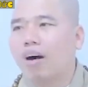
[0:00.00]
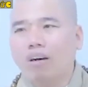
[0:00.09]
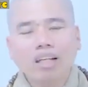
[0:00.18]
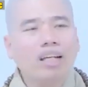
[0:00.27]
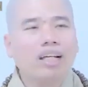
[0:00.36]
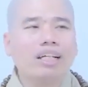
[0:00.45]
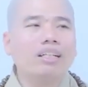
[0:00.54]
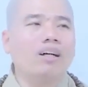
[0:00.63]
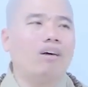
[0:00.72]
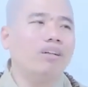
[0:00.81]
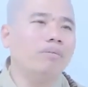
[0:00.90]
cái cõi này là cái
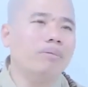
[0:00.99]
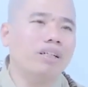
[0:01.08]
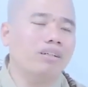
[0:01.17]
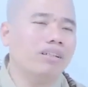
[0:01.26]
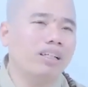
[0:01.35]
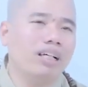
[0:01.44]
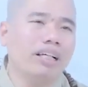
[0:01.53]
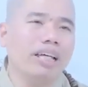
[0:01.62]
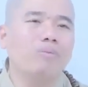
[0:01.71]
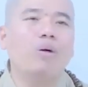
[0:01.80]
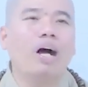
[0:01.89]
cõi mà gọi là
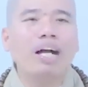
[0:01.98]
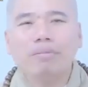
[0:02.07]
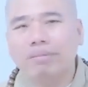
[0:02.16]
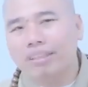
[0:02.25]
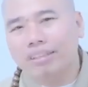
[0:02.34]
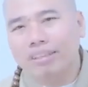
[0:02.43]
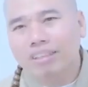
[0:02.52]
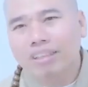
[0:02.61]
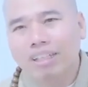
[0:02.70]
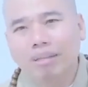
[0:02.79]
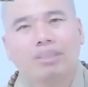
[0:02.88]
nghiệp quả mà
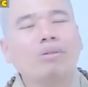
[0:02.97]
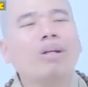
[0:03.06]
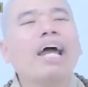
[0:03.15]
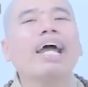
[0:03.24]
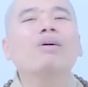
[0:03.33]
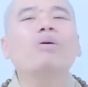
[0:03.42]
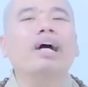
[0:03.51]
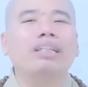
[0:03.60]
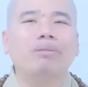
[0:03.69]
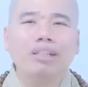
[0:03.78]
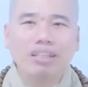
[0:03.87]
làm sao nó an
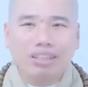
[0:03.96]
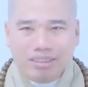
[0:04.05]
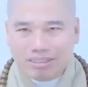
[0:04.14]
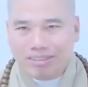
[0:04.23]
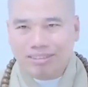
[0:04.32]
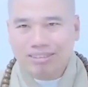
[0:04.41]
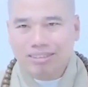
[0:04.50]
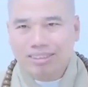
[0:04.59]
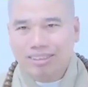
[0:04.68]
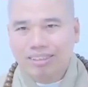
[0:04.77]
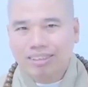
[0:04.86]
hoài cho mình được
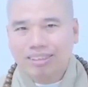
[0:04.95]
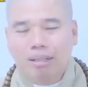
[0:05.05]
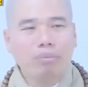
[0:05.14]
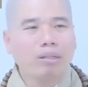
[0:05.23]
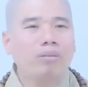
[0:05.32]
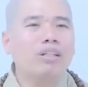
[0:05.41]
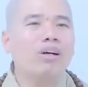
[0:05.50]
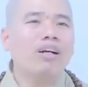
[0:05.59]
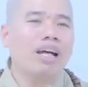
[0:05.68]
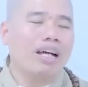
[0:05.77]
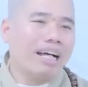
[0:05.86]
nên mình mới
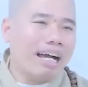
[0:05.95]
nói là